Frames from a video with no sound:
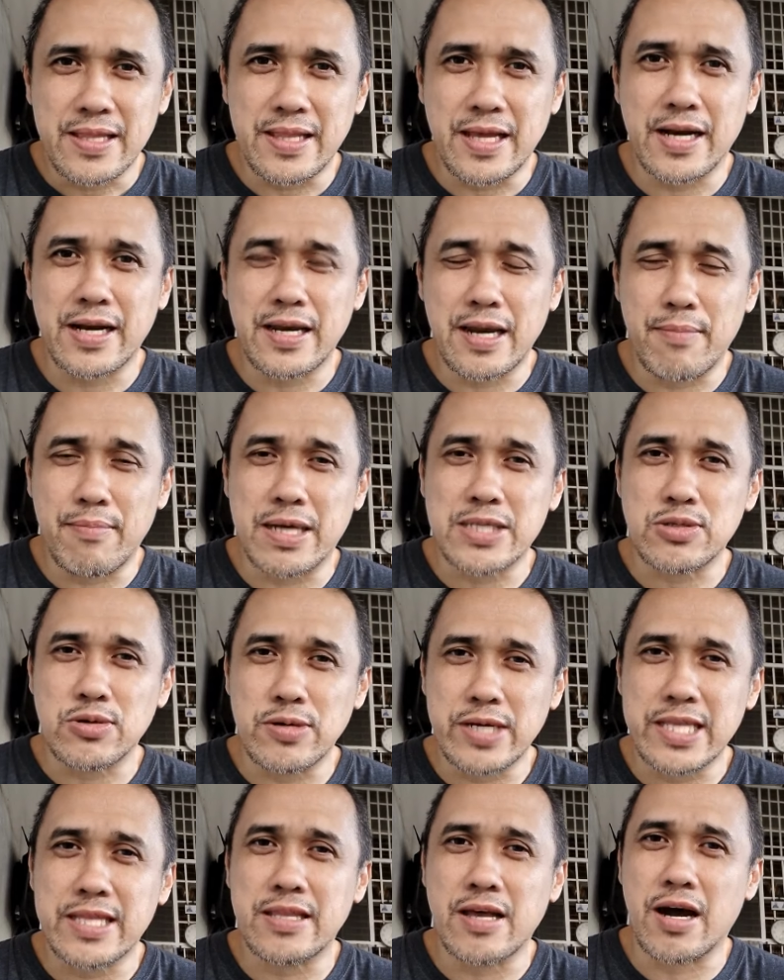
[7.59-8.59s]
naglabas
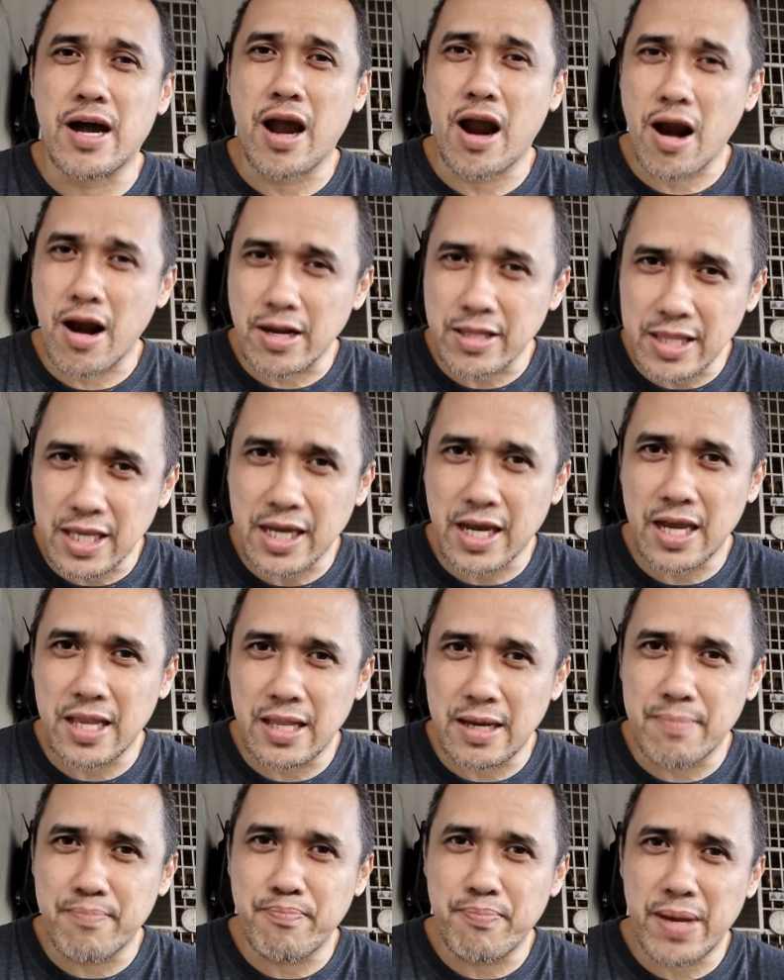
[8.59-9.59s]
ulit ng article ang